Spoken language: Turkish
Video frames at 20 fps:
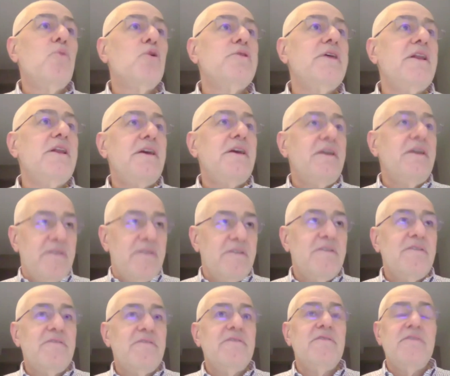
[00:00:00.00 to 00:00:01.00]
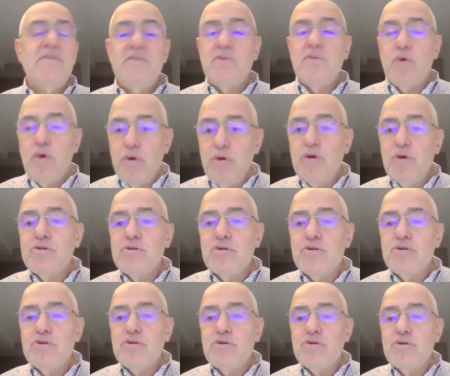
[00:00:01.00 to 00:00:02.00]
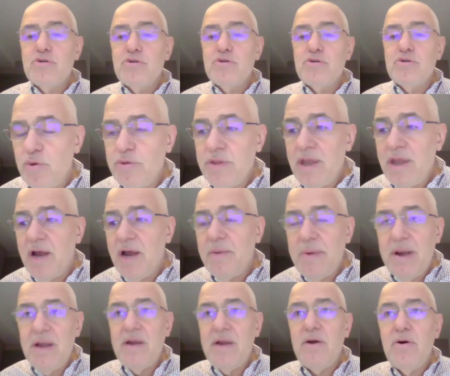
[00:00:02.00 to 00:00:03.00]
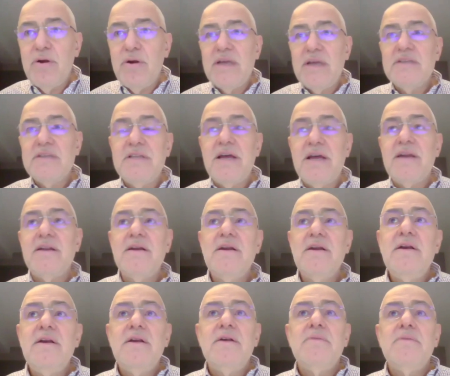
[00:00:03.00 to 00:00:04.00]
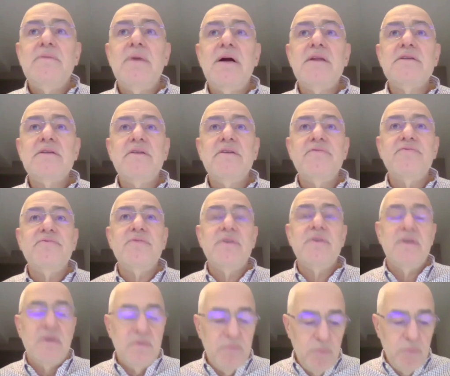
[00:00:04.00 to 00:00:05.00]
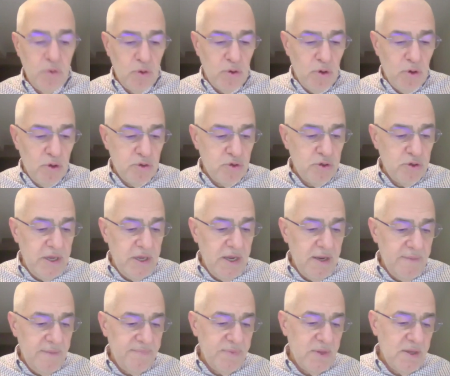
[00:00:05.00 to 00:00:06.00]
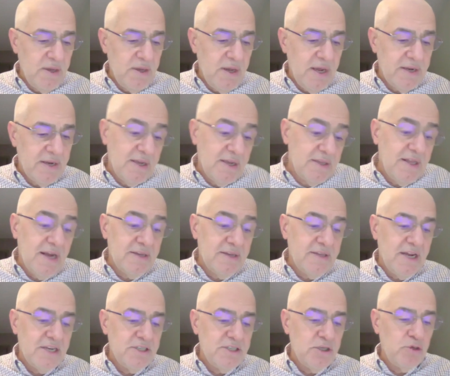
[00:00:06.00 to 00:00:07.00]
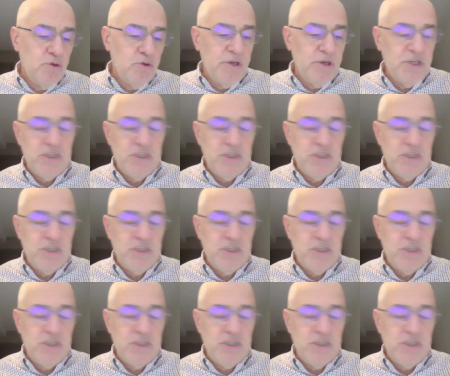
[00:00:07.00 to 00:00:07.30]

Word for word: modeli e, koyuyoruz öğrencilerin önüne ama öğrenciler maalesef e, büyük ölçüde erkekler tercih ediyor